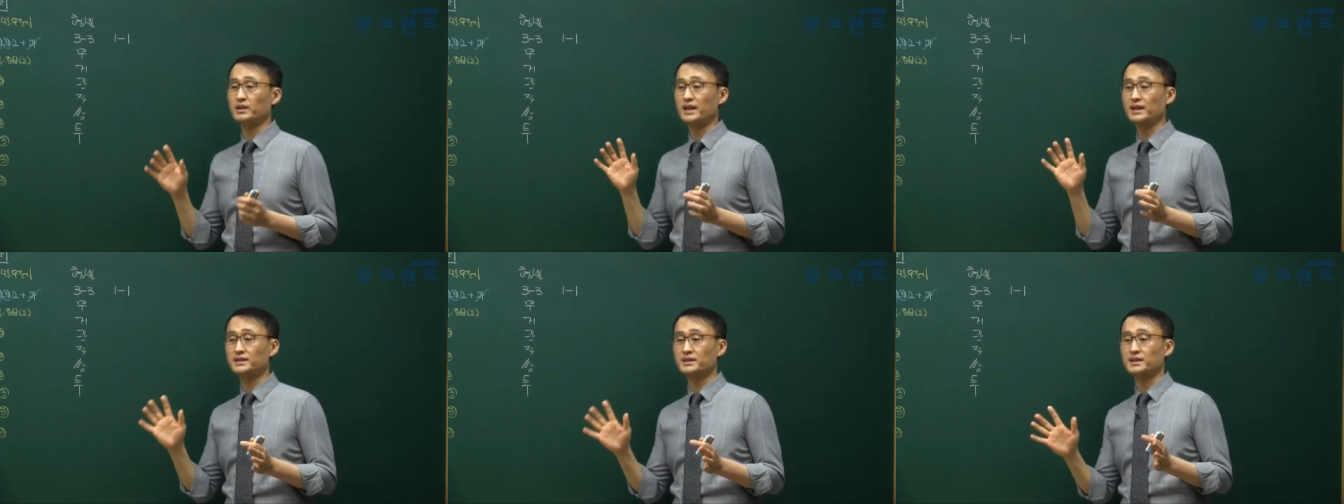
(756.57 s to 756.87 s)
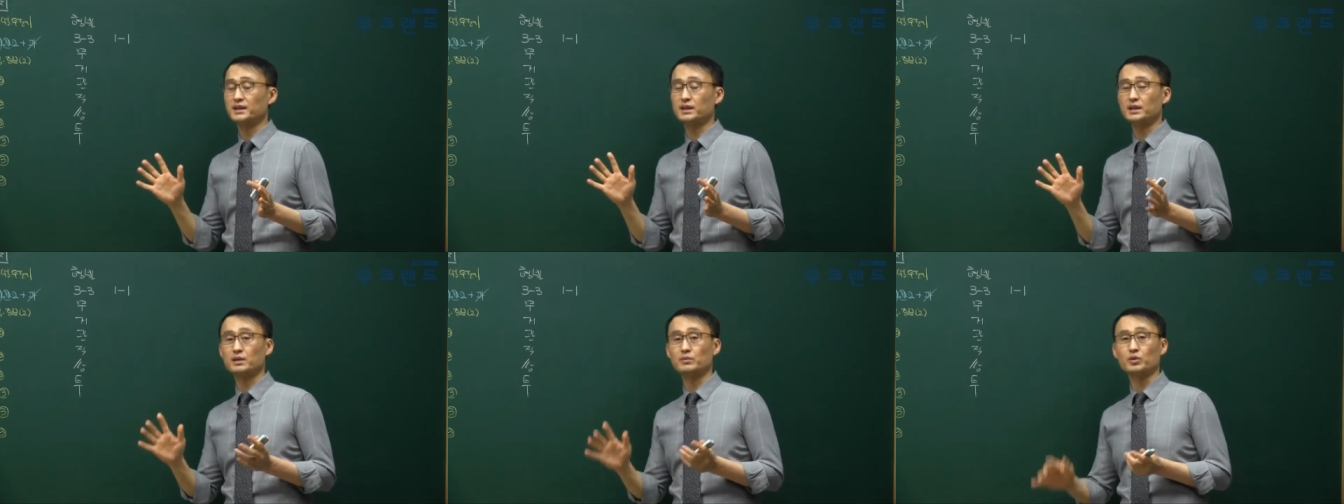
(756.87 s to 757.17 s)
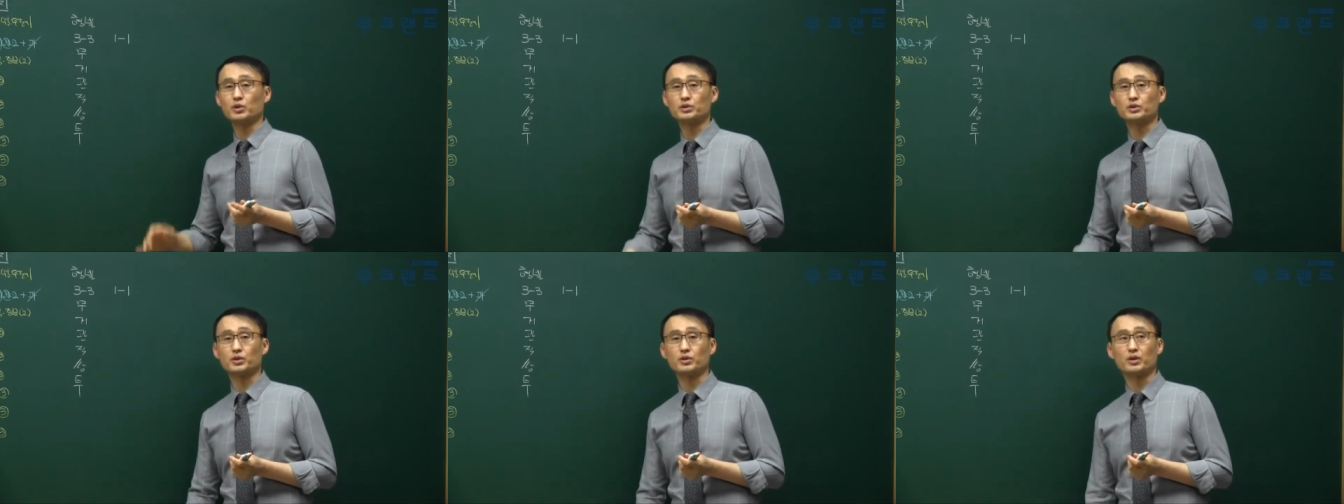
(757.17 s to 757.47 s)
탈세 등을
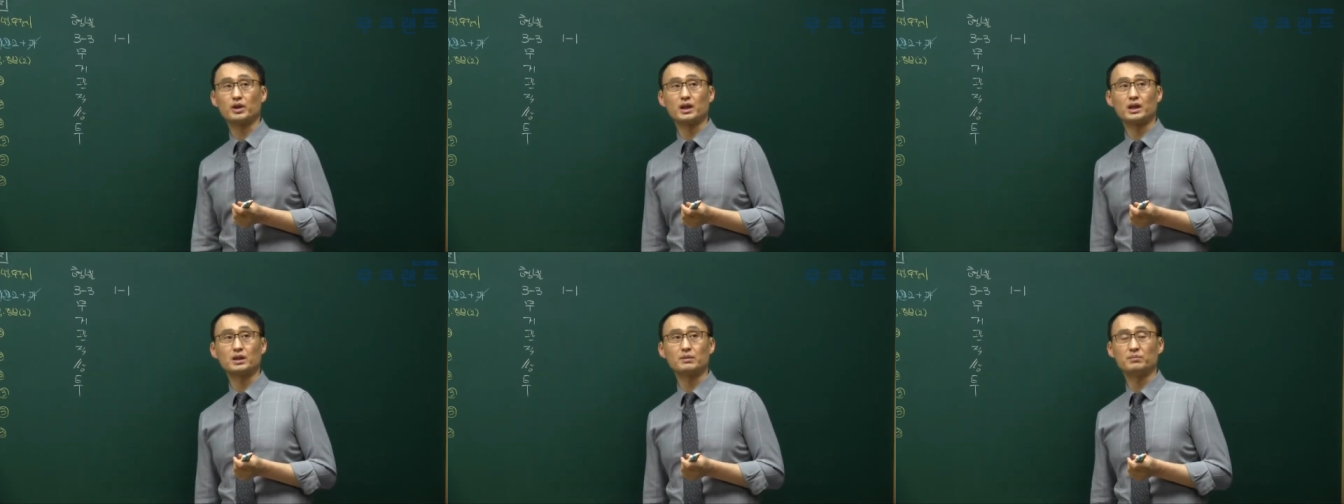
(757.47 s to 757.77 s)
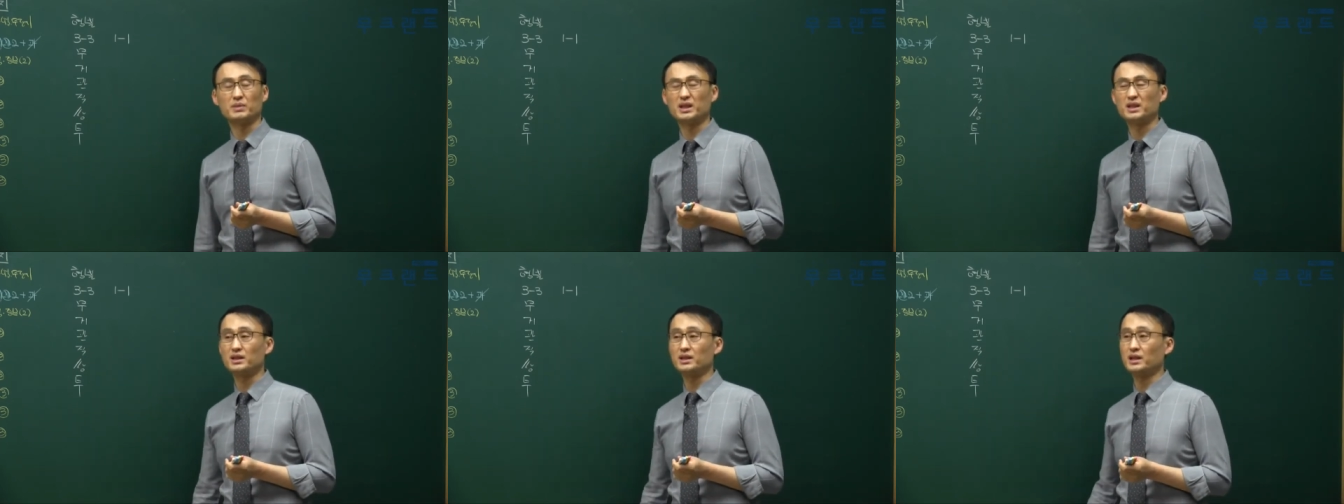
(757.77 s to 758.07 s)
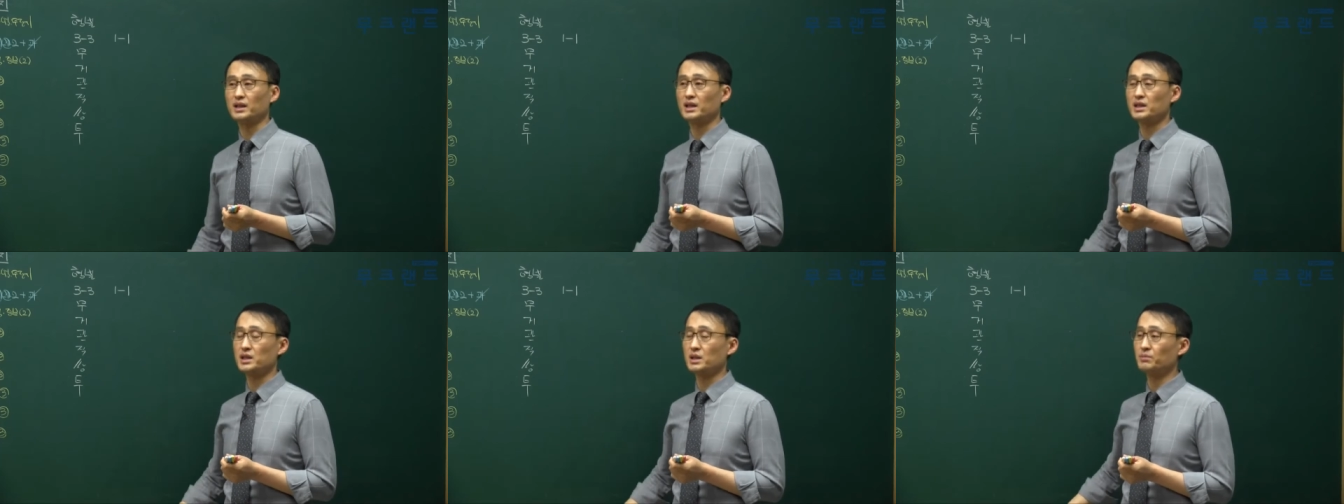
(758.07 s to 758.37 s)
목적으로 하는
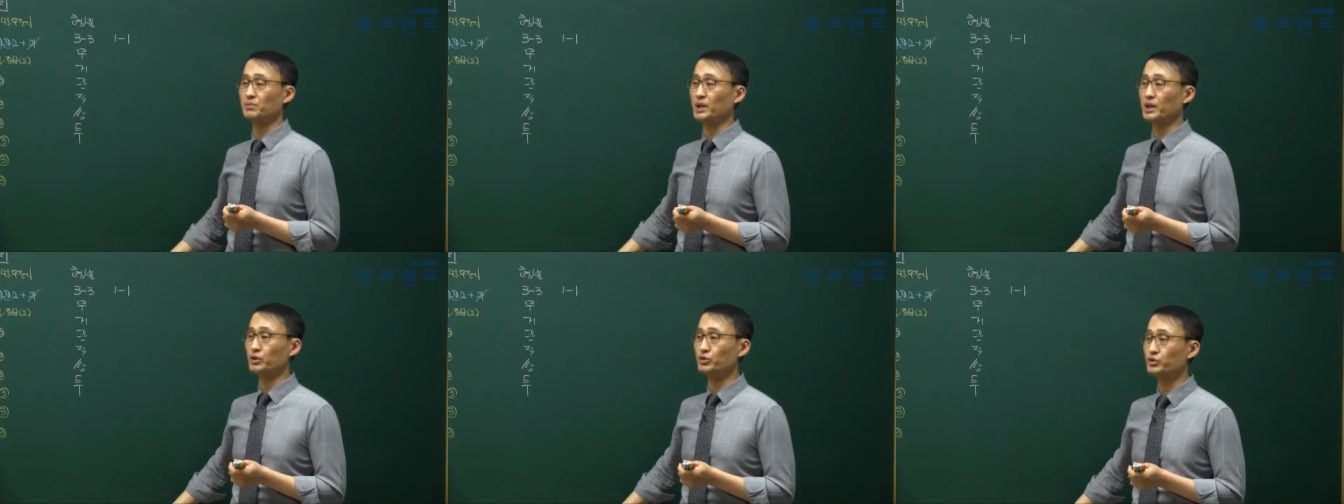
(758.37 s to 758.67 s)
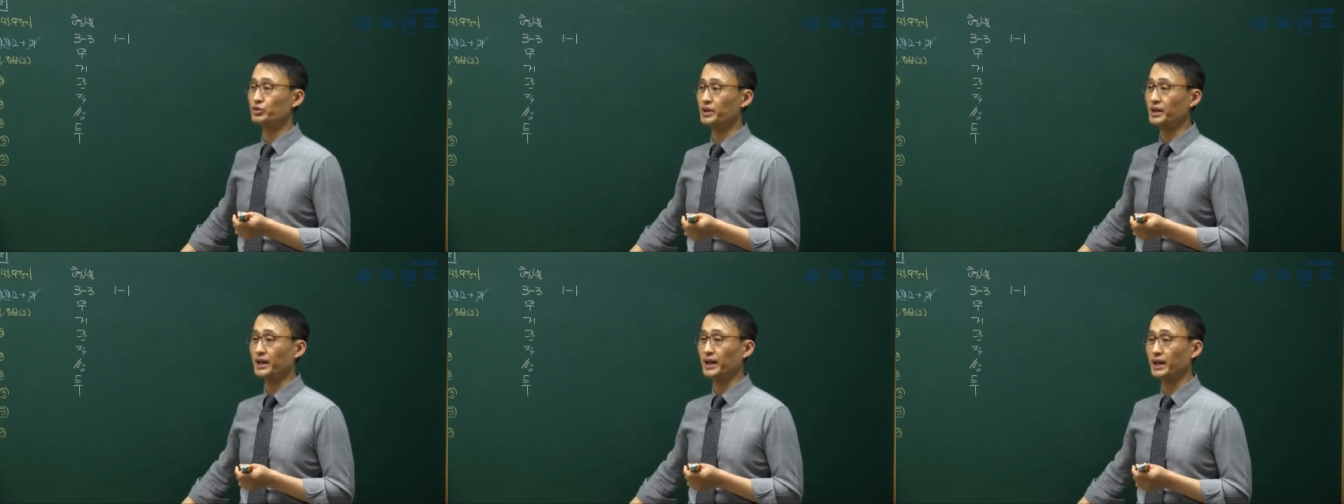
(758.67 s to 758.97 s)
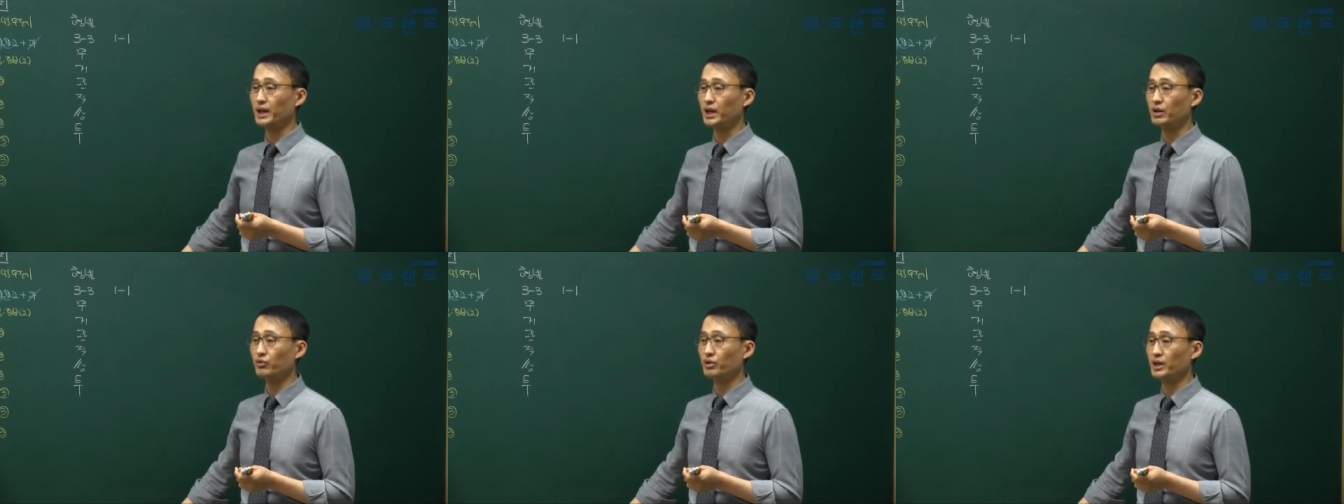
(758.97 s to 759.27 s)
미등기 전매를
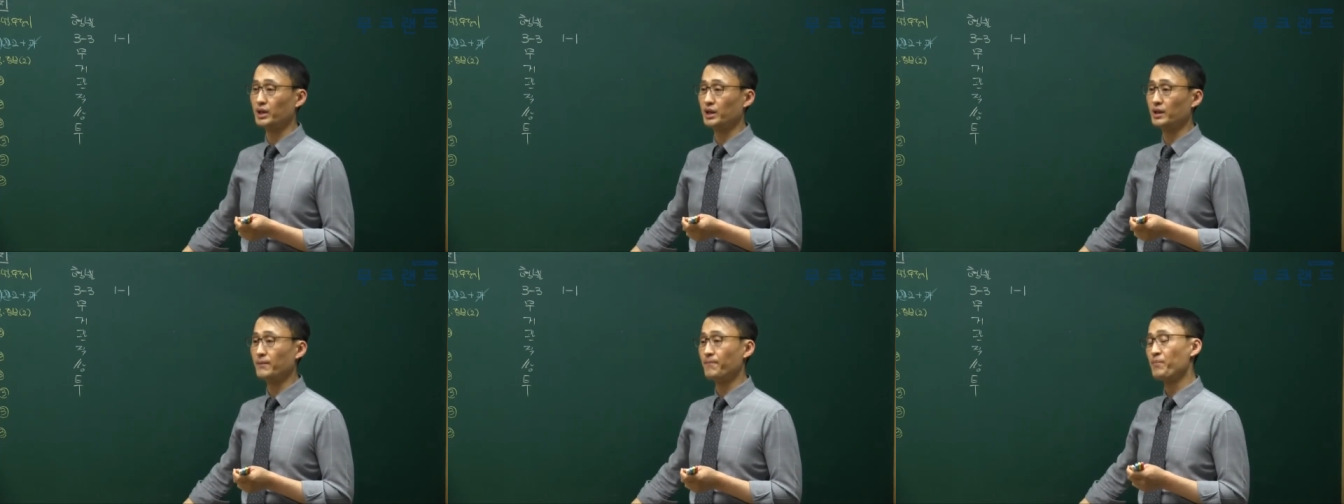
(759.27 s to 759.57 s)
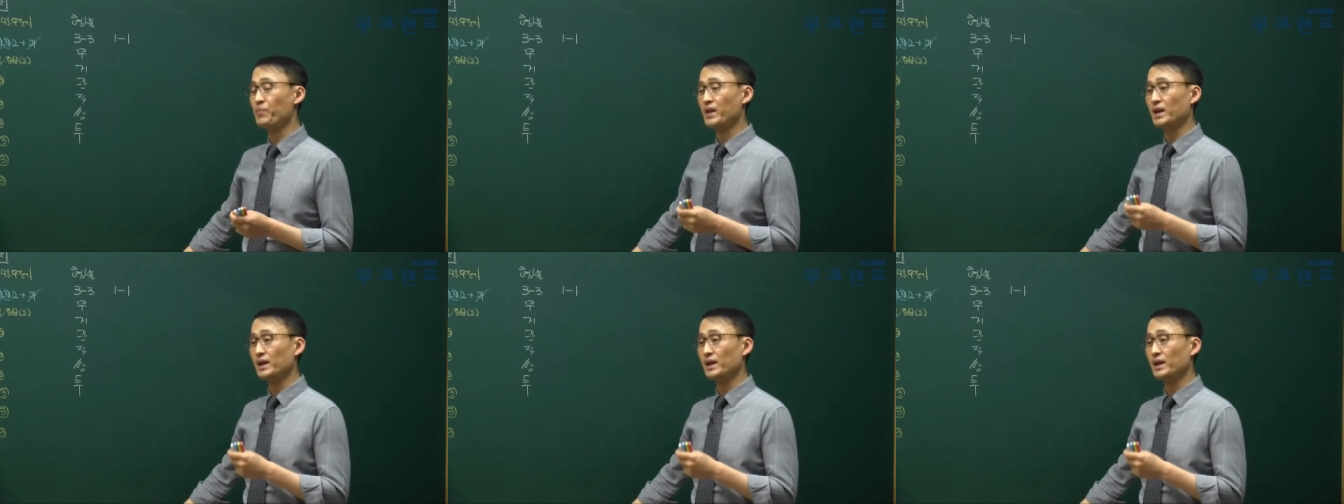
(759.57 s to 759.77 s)
중개한 행위,